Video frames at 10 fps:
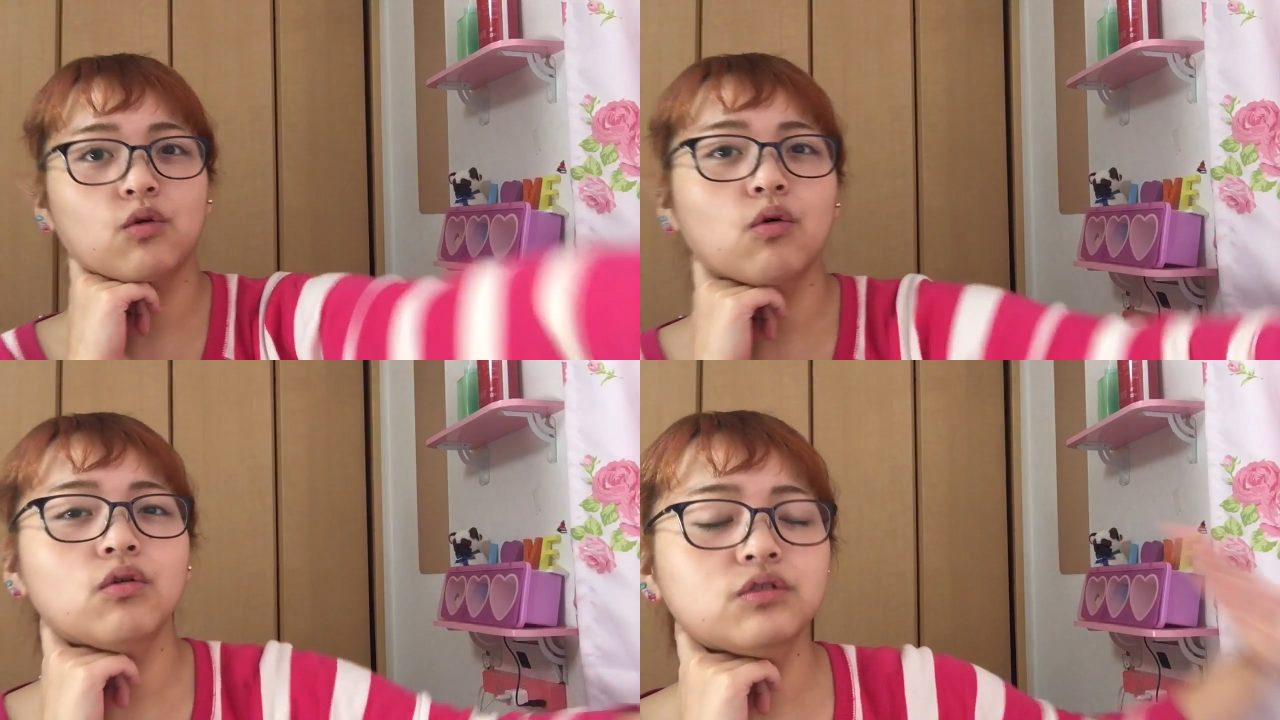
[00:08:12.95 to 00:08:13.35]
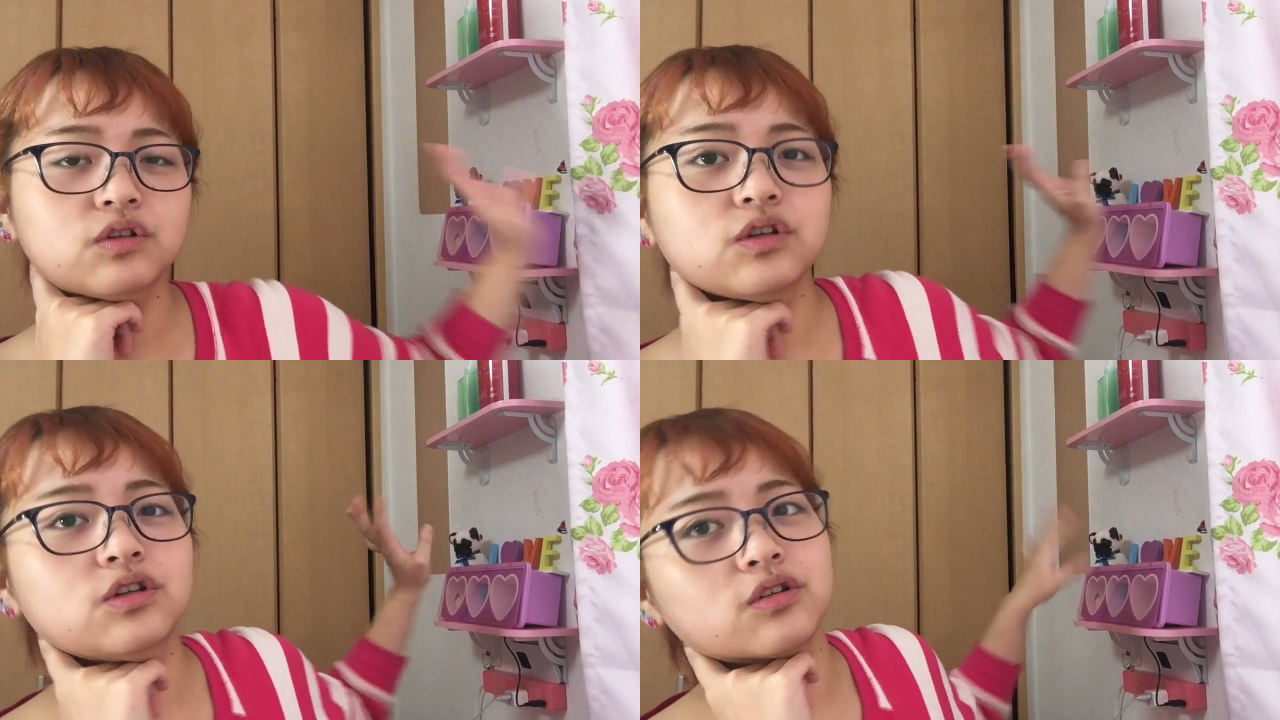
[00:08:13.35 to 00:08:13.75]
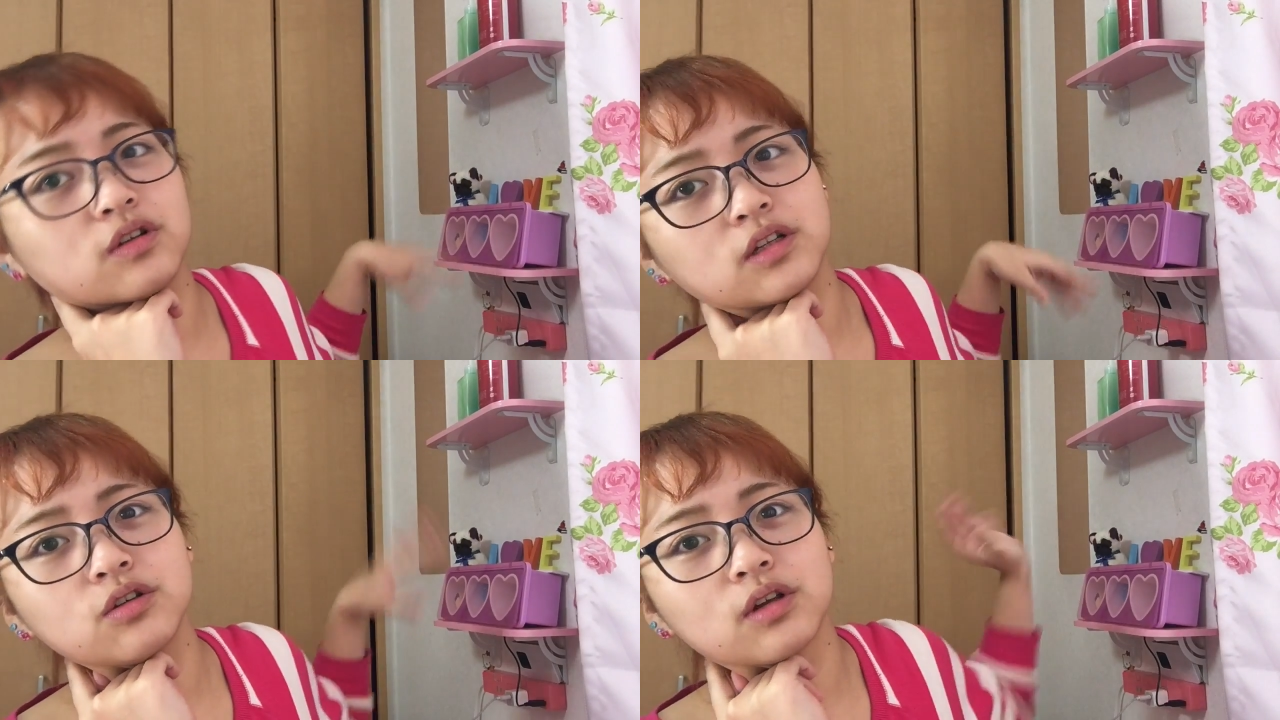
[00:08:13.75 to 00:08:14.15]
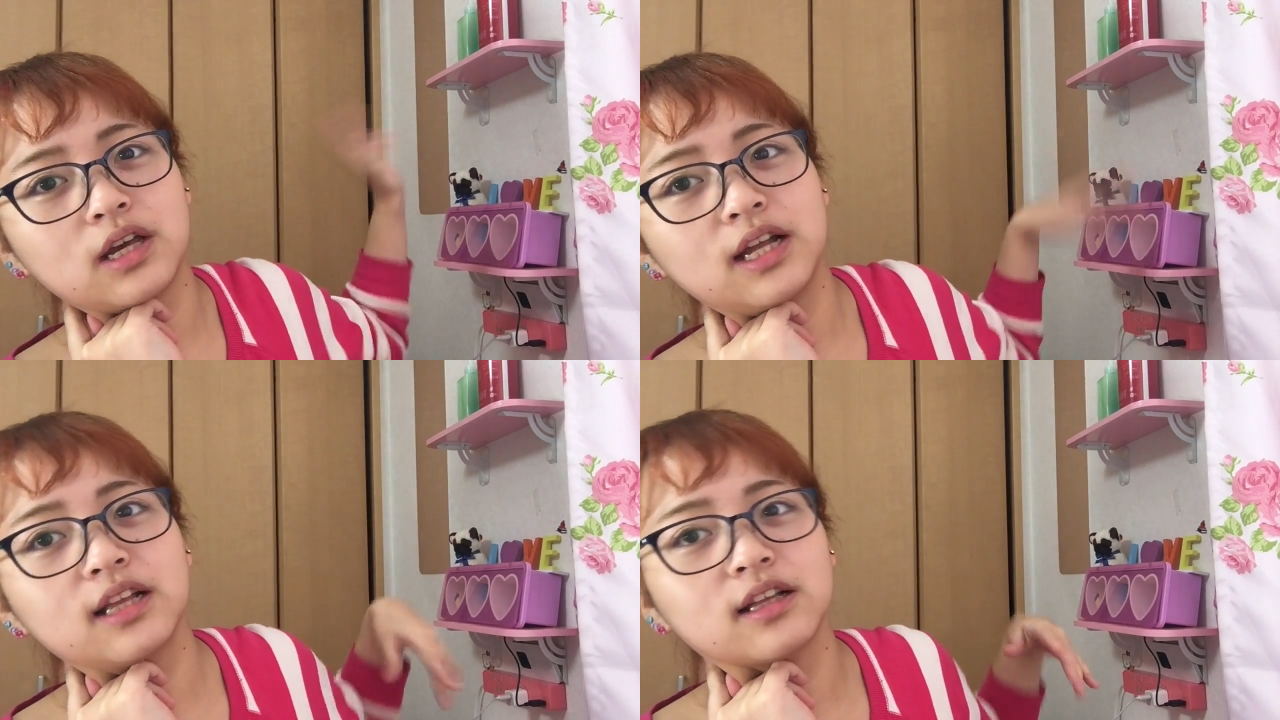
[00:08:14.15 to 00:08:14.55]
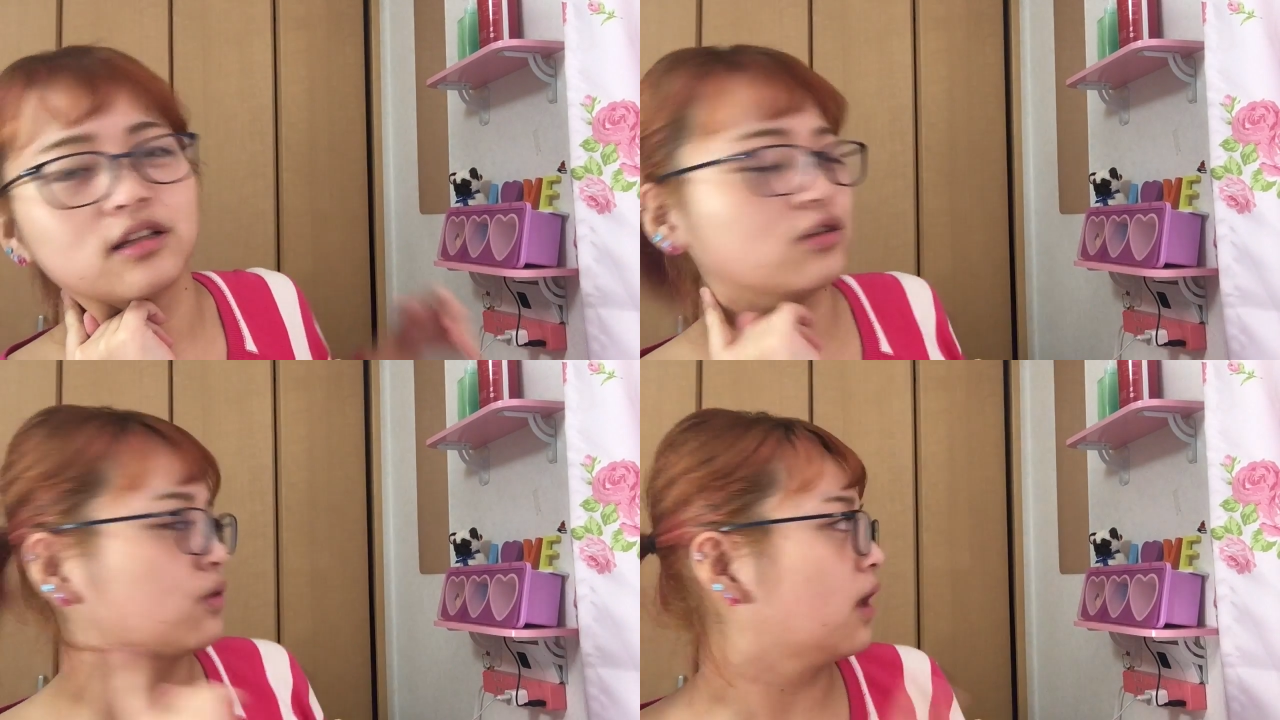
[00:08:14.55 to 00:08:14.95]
ここ映るとさ、ちょっと気になってたんですよ